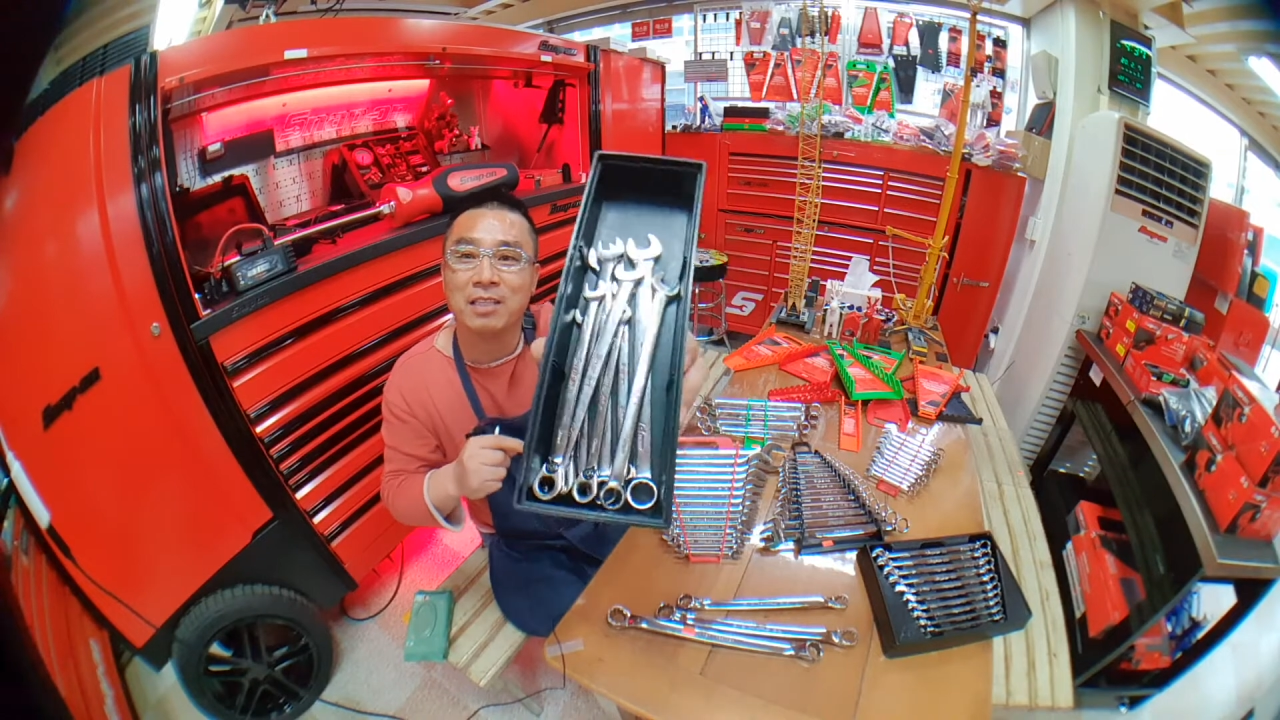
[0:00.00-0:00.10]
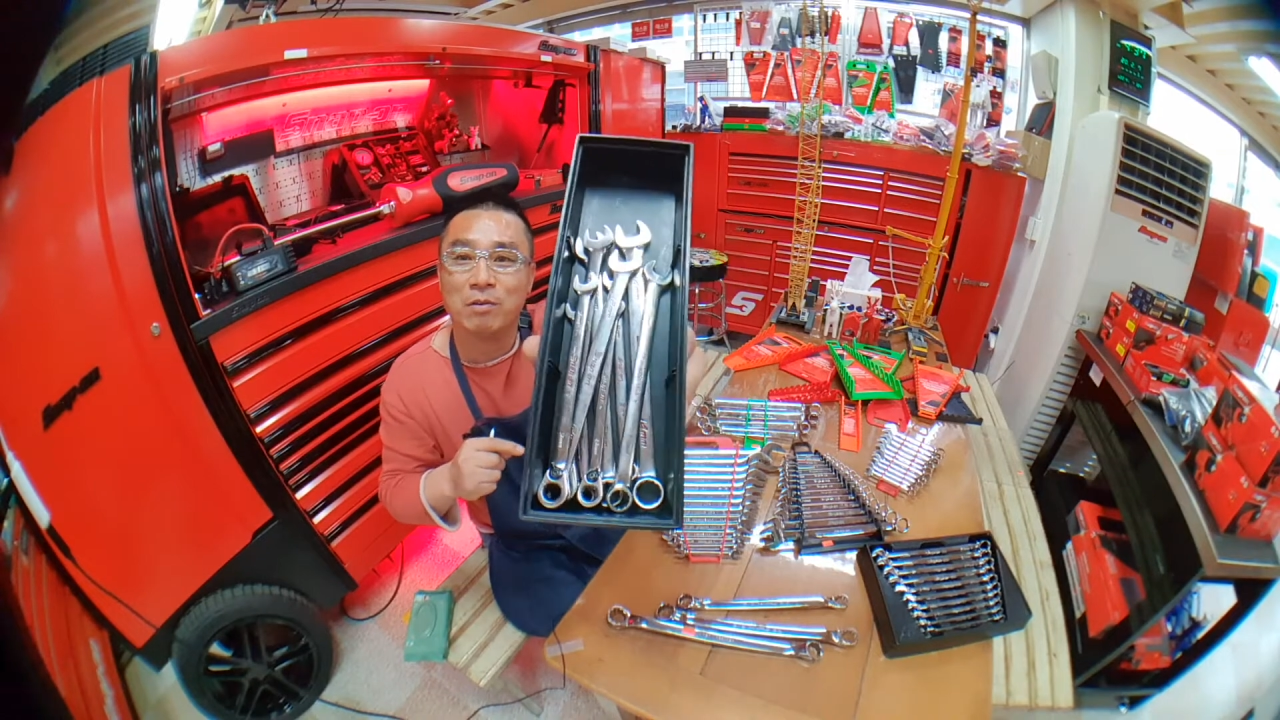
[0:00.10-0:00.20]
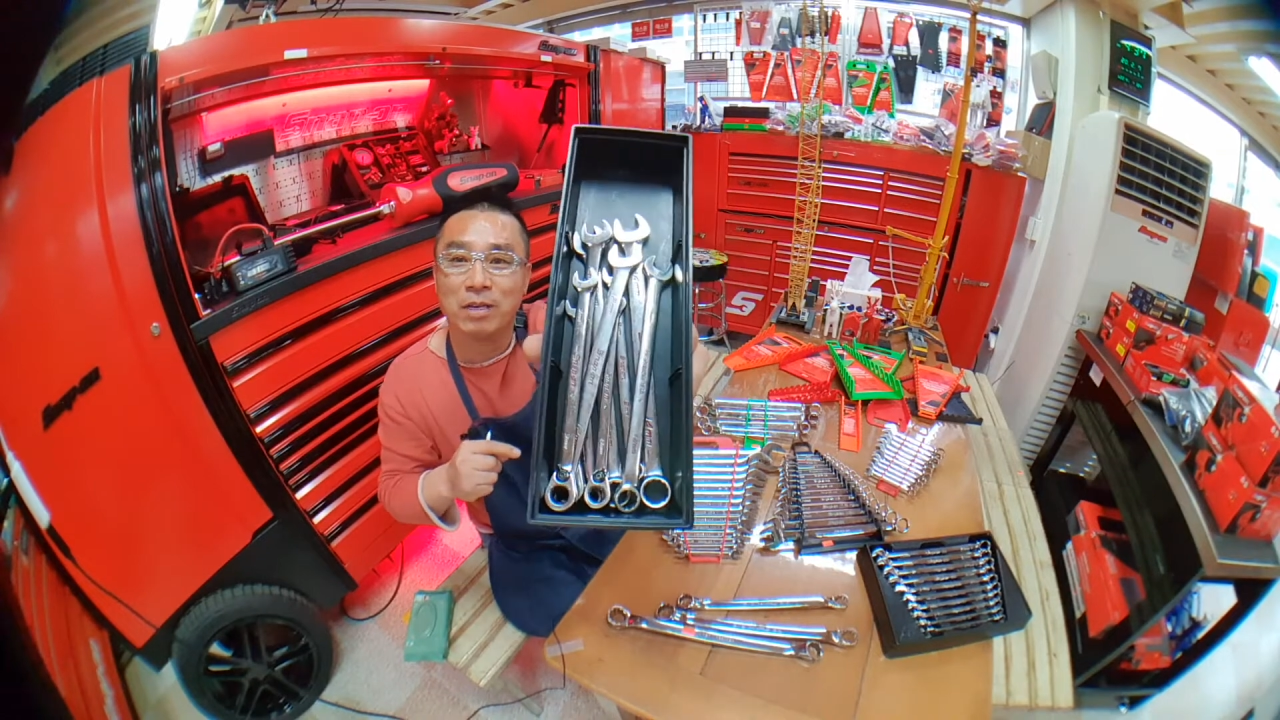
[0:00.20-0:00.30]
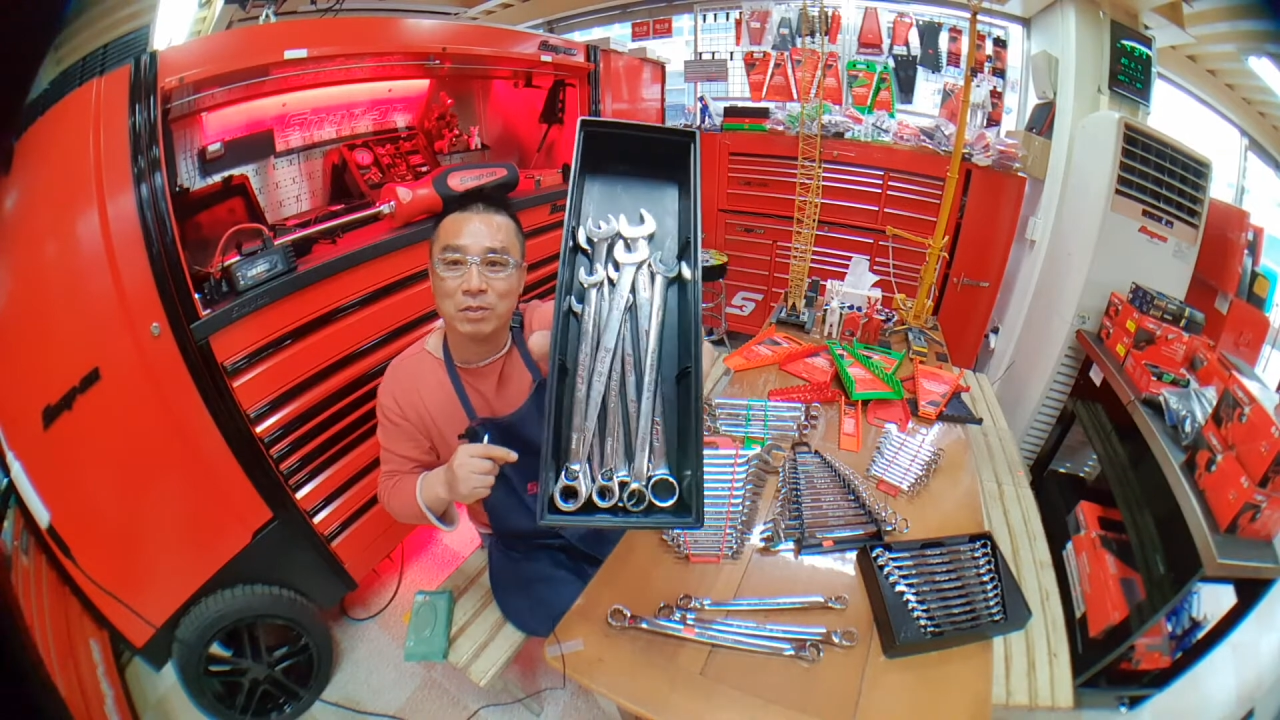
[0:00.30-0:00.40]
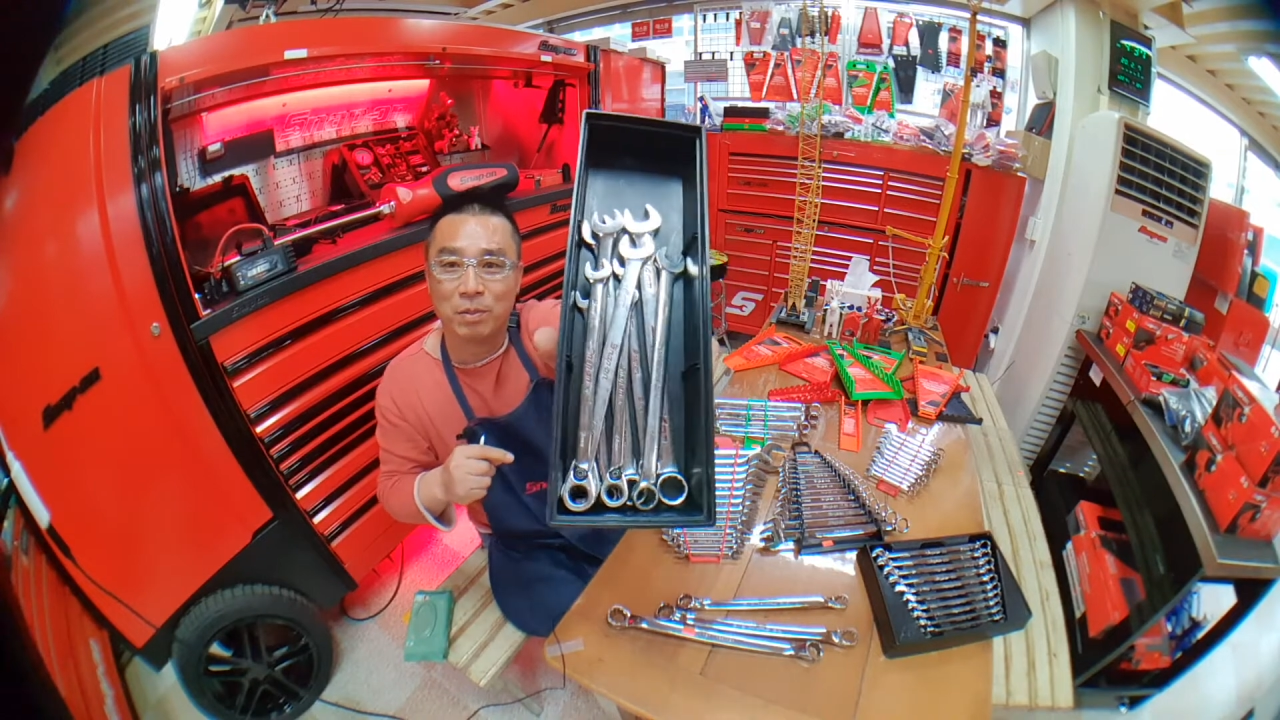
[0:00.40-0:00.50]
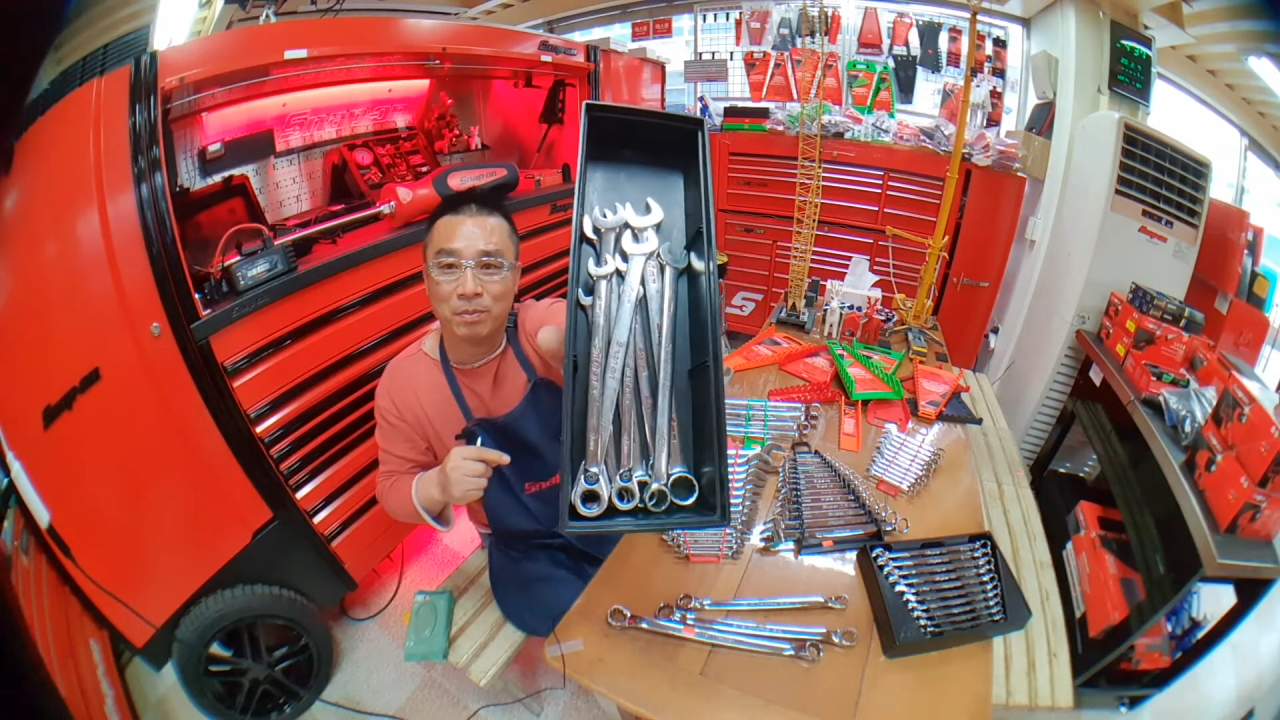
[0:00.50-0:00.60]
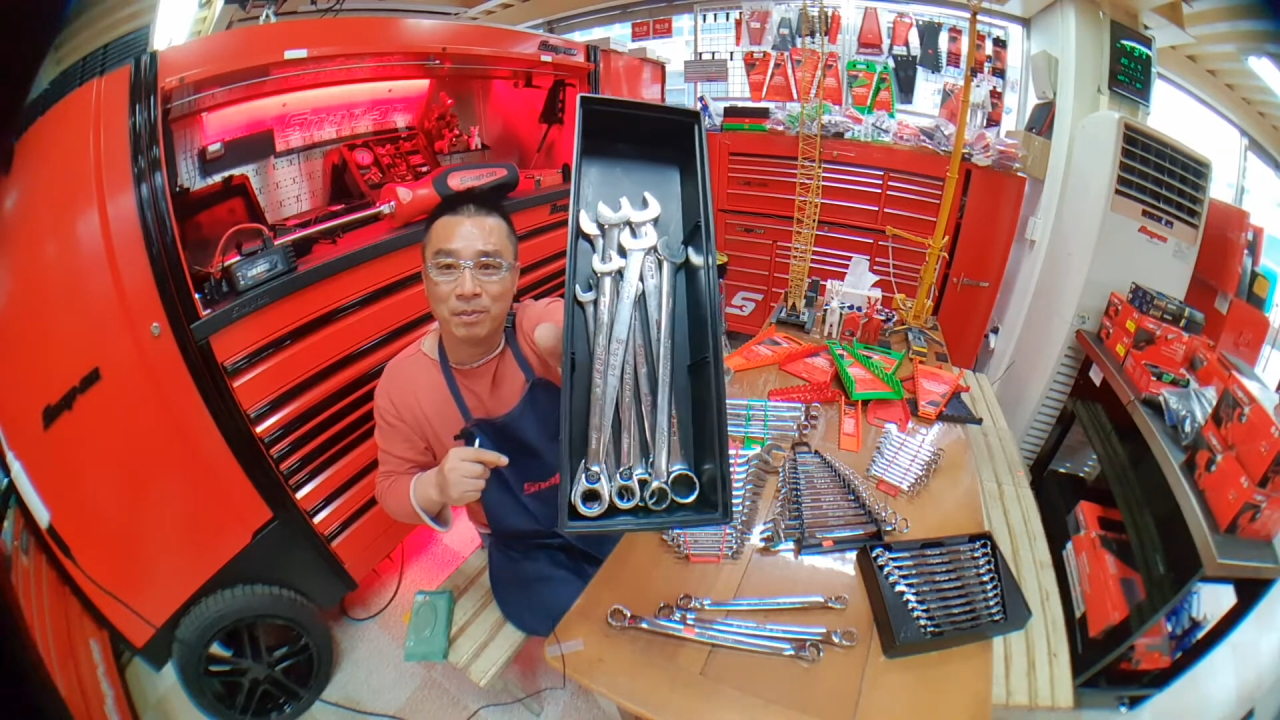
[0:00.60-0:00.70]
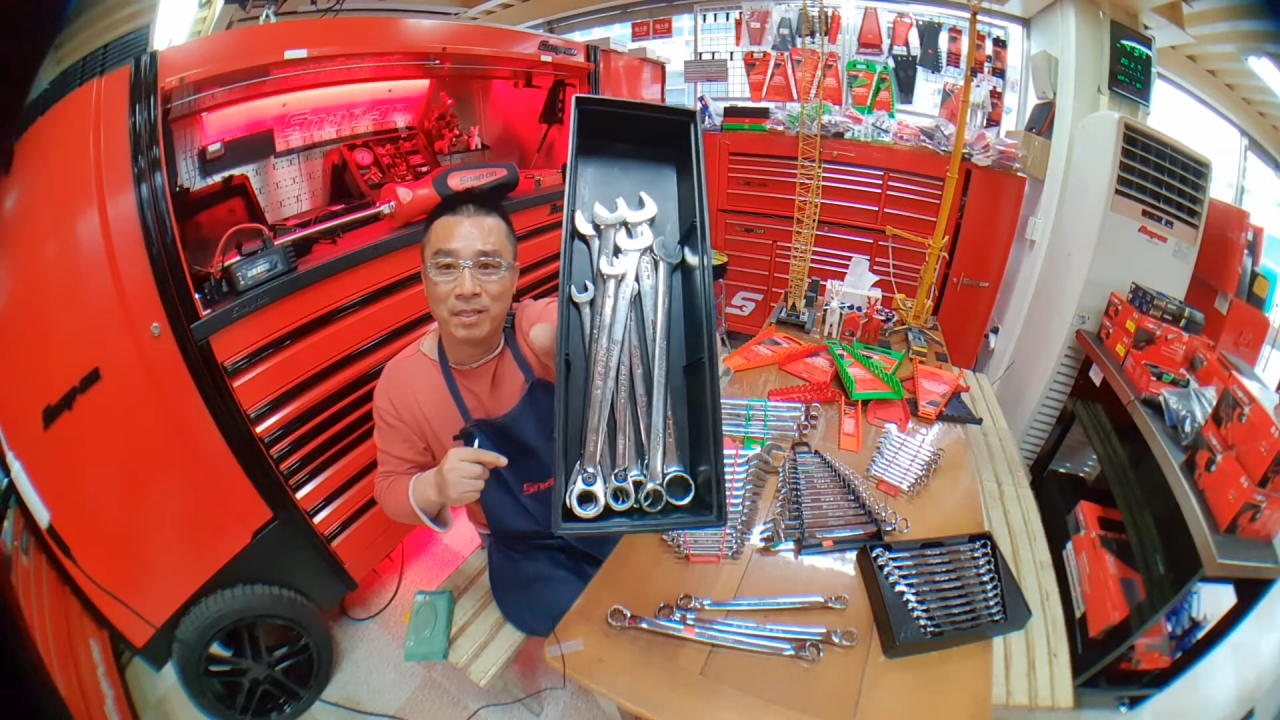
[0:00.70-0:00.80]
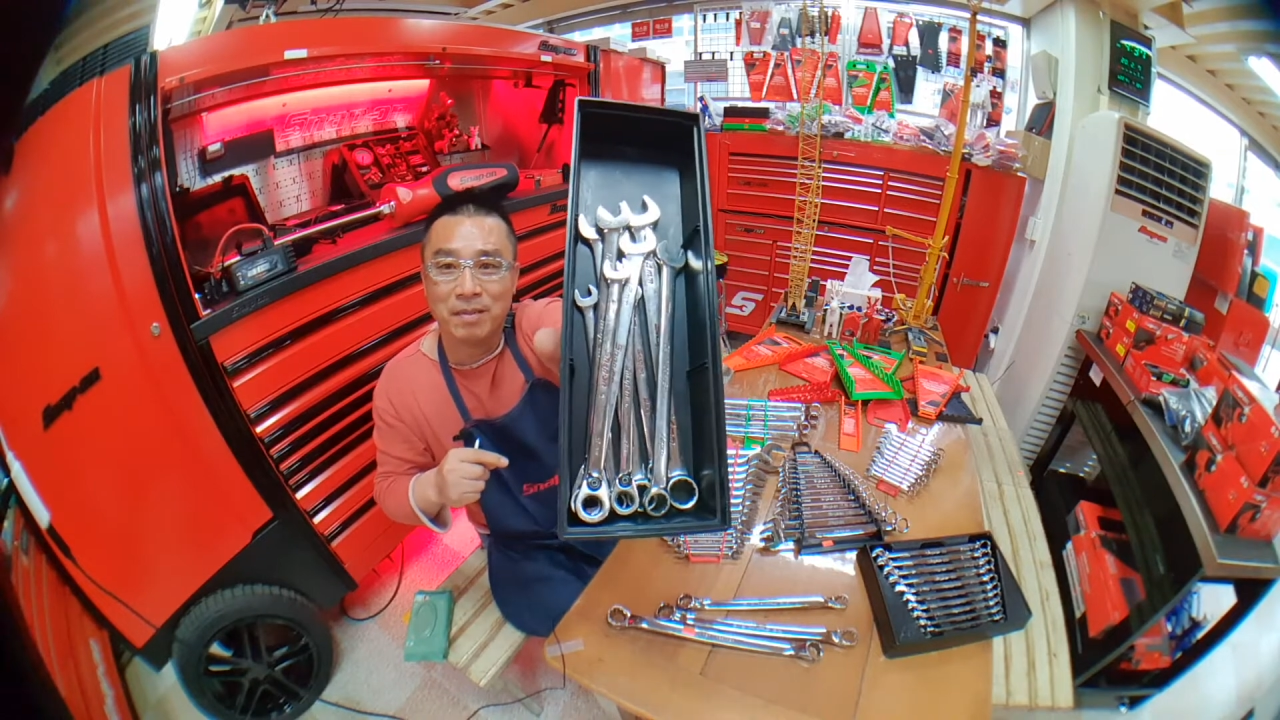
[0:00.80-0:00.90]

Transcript: 경우가 좀